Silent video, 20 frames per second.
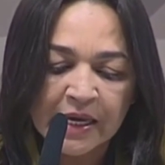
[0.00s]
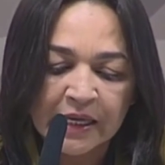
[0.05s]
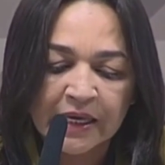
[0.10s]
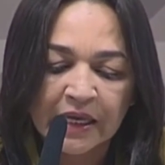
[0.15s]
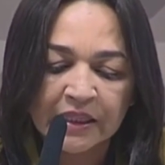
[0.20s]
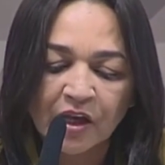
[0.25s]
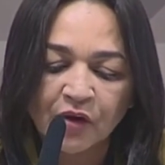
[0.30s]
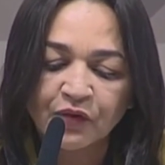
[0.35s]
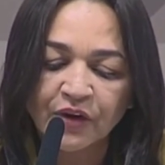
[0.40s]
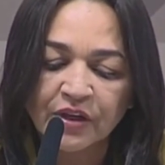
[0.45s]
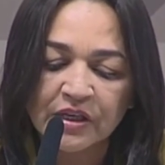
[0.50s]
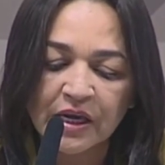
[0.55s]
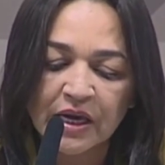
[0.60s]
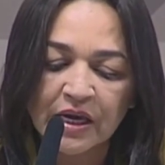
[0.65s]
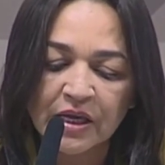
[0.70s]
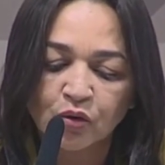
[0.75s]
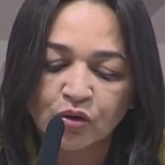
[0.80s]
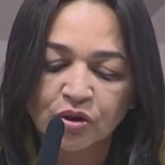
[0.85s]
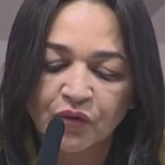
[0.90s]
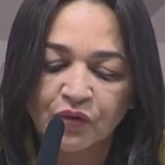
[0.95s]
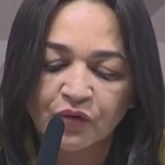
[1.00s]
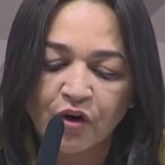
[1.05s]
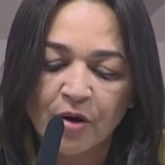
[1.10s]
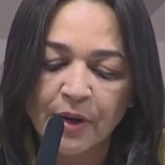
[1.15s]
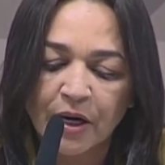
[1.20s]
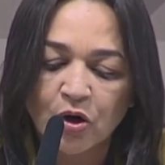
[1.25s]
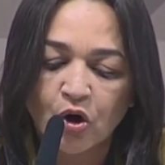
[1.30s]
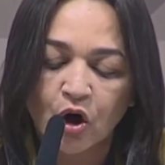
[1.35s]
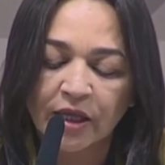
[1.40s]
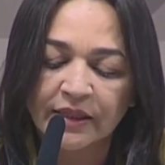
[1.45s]
que definiram de
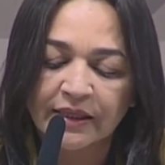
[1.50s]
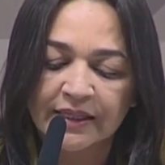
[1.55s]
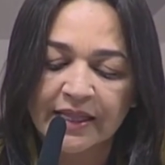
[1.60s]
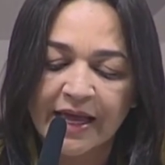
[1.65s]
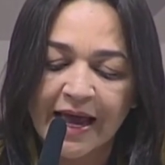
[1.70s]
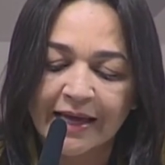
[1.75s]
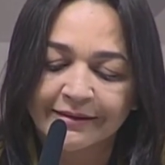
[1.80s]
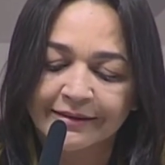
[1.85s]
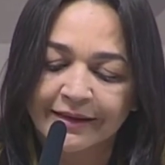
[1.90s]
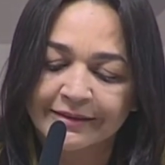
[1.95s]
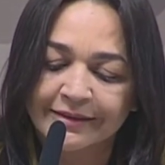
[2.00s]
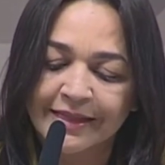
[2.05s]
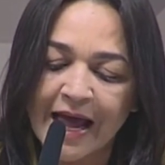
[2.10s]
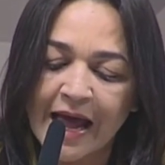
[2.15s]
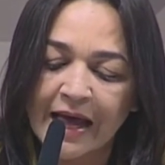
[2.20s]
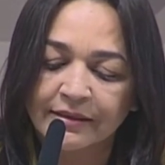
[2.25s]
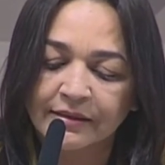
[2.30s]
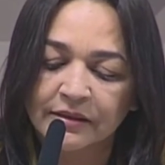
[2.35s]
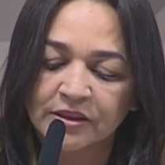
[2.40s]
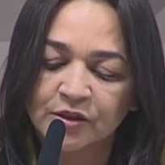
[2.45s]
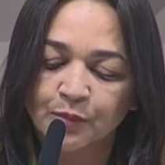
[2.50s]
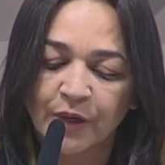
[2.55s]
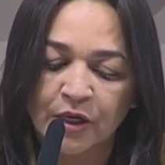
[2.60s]
forma coordenada datas,